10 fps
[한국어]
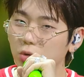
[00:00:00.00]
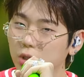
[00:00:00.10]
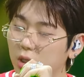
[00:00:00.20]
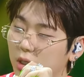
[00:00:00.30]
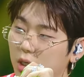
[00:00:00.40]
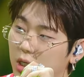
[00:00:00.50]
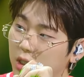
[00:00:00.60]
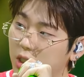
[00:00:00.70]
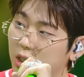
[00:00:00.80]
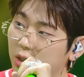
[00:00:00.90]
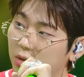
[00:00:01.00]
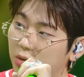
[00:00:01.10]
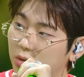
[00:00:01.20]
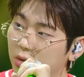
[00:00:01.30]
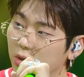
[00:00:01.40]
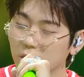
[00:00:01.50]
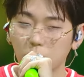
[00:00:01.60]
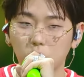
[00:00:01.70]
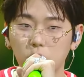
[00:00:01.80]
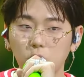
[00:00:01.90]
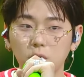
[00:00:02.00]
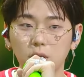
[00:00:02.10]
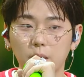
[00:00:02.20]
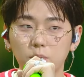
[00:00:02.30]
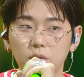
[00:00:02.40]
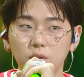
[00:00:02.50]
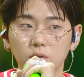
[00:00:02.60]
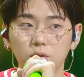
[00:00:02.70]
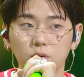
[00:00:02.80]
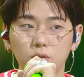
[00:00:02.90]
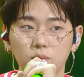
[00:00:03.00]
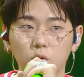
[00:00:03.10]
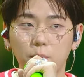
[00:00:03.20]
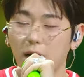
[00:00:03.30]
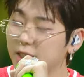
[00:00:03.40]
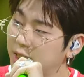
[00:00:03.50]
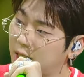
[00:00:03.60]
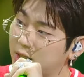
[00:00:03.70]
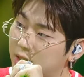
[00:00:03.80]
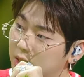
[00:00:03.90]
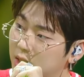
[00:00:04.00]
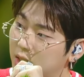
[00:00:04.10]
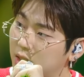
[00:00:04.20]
때가 있잖아요. 네. 뭐 기억에 남는 어떤 뭐 반응이라든지